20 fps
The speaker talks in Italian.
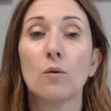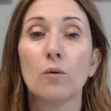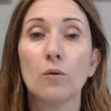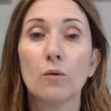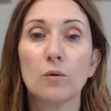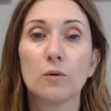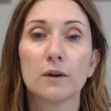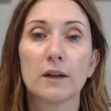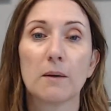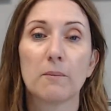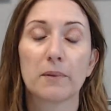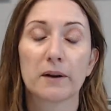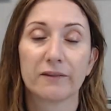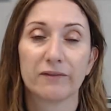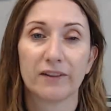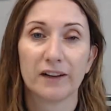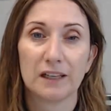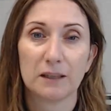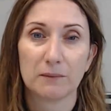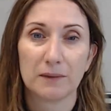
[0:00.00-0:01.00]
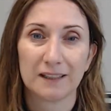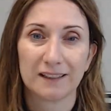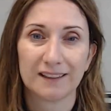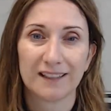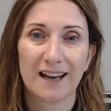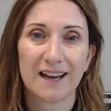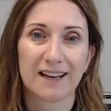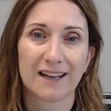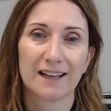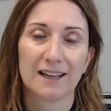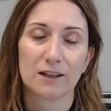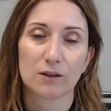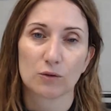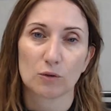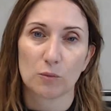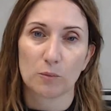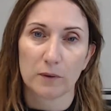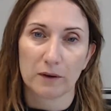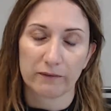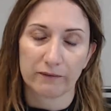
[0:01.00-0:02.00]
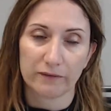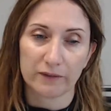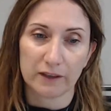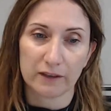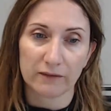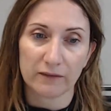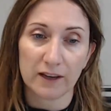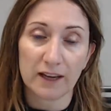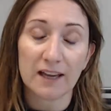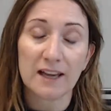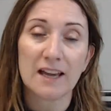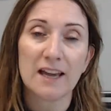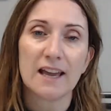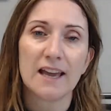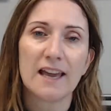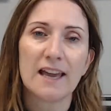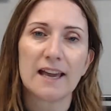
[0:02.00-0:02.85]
una prefallimentare che sopravvive